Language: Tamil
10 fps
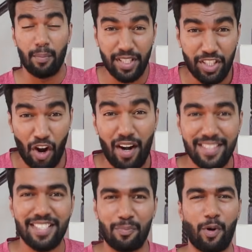பட்
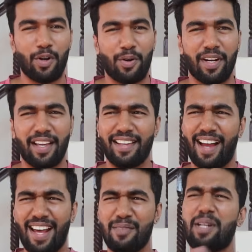காலேஜுக்கு போன உடனே
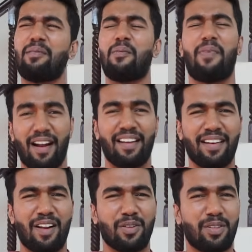யாருமே நம்மளை
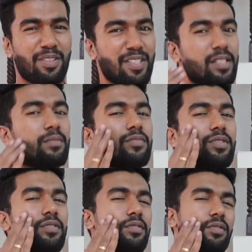பார்க்கலனாலும்
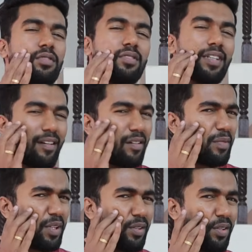மூஞ்சி கொஞ்சம்
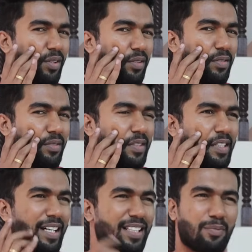கேவலமாக இருக்கோ
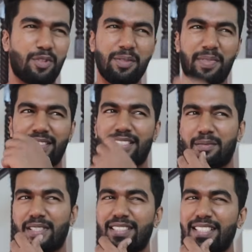அந்த பொண்ணு பார்த்து
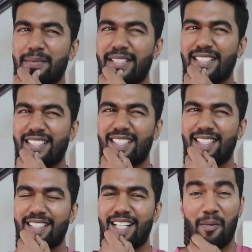நம்மளை அசிங்கமாக
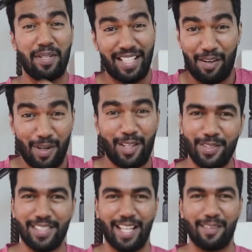நினச்சிட்டா அப்படின்னு நம்மளாம் யோசிக்க